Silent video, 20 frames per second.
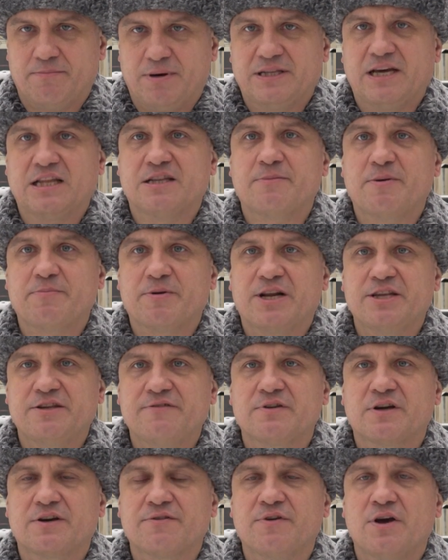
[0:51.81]
По данным
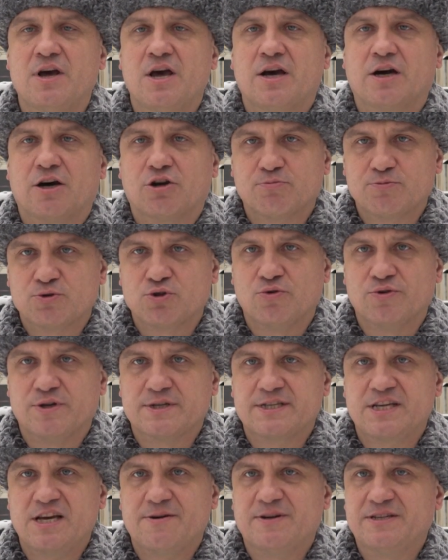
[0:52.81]
оперативников,
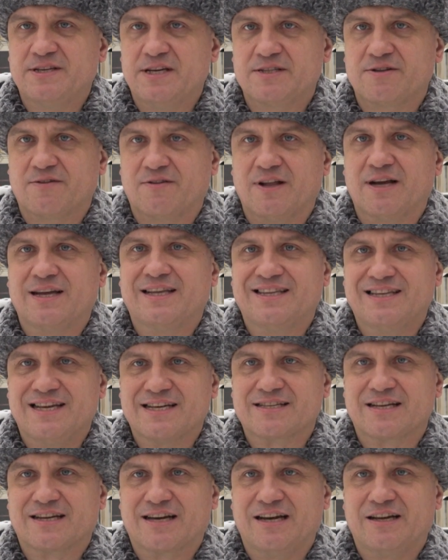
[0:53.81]
коррупционная схема действовала
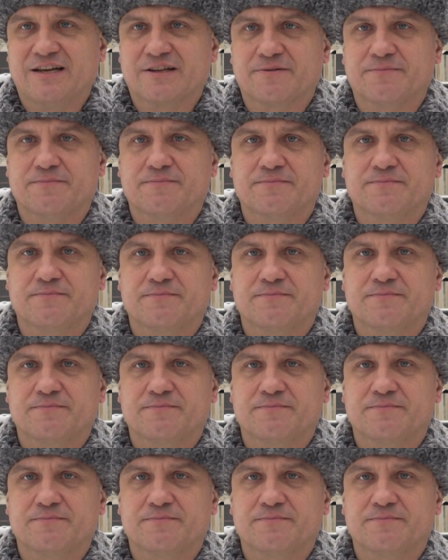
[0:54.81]
несколько лет.